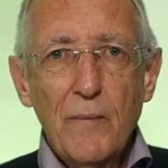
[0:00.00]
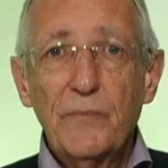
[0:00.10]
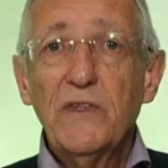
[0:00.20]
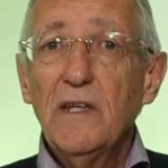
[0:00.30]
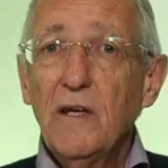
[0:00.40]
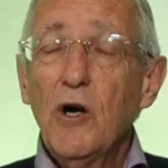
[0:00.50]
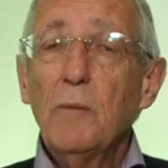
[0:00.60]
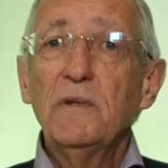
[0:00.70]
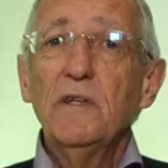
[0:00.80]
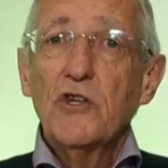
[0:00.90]
und die
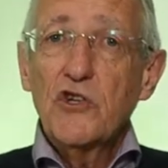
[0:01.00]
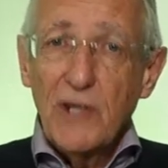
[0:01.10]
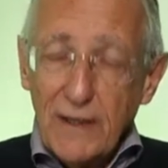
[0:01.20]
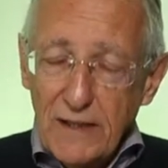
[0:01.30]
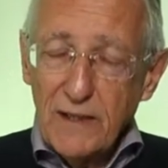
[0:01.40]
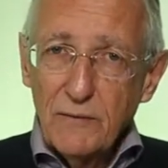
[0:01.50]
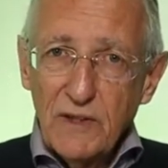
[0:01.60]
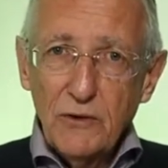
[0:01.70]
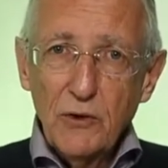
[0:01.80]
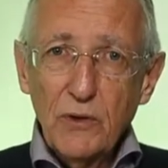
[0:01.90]
haben schädliche
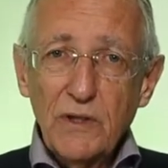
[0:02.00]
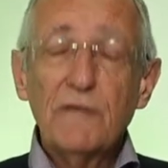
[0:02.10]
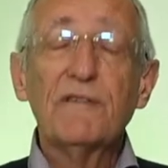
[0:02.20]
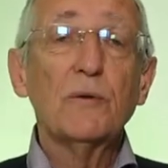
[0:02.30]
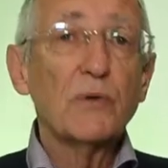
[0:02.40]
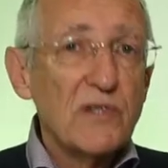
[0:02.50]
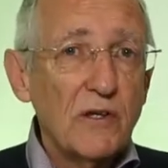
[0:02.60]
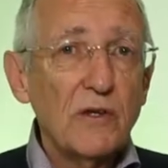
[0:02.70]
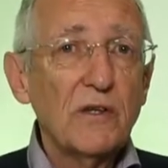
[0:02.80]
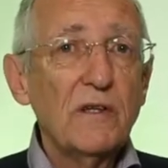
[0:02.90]
Wirkungen, die
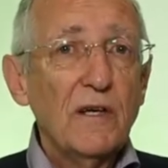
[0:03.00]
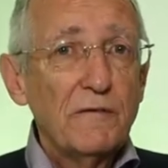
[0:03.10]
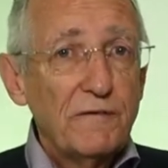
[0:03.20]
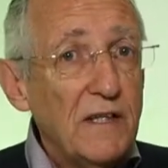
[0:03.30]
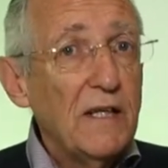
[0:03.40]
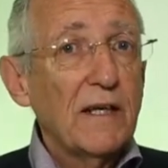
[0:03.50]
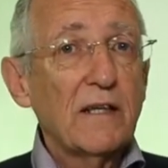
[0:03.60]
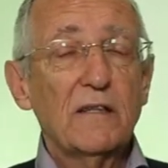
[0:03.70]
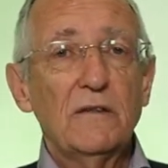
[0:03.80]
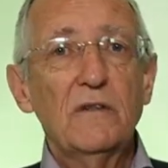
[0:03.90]
verursachen viele
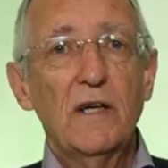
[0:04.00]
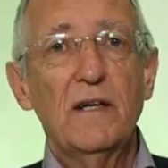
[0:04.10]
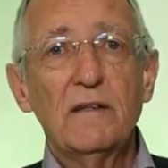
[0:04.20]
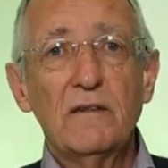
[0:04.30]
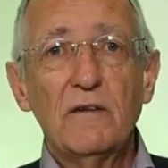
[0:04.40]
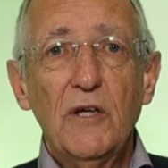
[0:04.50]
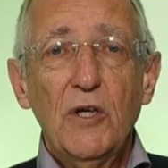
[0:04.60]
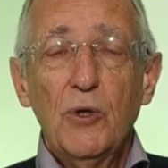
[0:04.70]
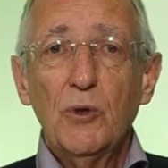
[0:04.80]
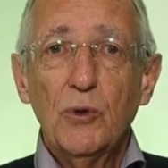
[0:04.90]
Krankheiten.
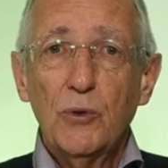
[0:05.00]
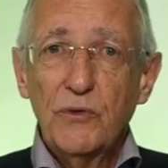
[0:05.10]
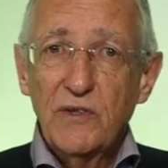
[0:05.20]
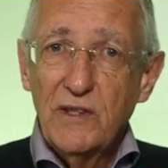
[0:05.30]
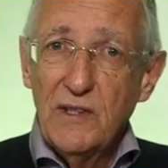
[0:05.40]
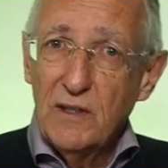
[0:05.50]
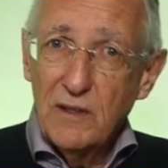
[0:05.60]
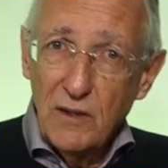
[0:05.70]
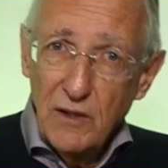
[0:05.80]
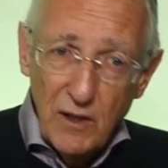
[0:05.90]
Und
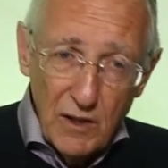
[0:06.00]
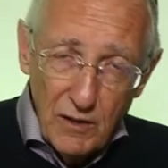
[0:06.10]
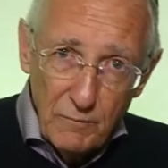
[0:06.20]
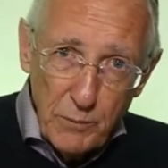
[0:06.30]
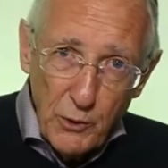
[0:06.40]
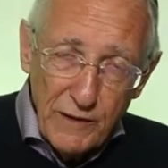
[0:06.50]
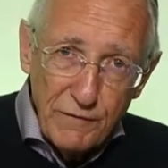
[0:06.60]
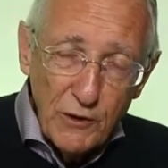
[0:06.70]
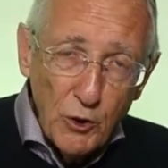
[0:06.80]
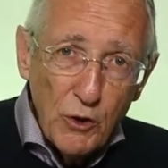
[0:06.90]
die
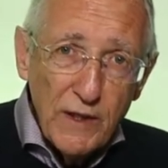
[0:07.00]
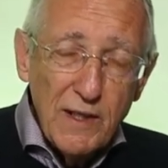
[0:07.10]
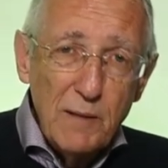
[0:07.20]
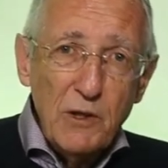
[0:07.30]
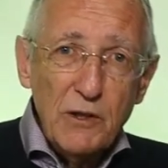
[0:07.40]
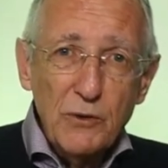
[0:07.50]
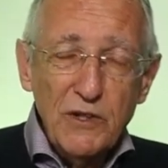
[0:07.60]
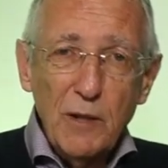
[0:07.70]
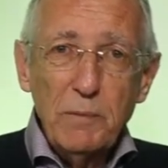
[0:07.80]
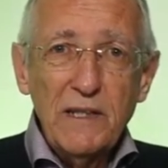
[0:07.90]
Polyphenole im
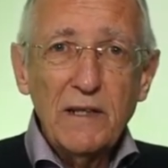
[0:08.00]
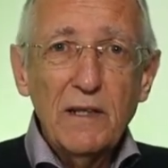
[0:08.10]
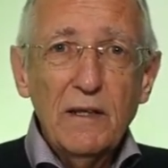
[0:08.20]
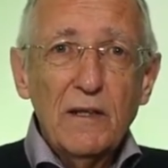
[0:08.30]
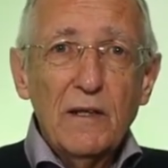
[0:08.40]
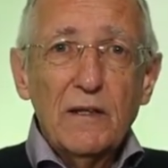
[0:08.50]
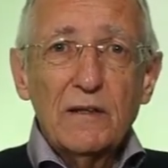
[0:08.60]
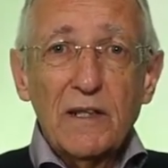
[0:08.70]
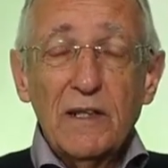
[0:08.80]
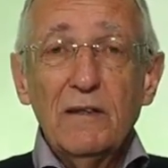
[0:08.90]
Aronia-Beere,
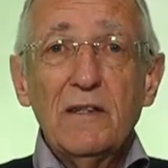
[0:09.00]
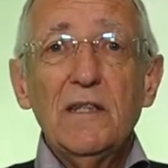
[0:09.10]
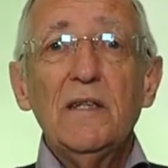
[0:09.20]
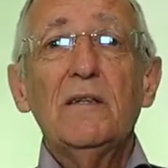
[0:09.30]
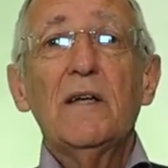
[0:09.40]
drin, die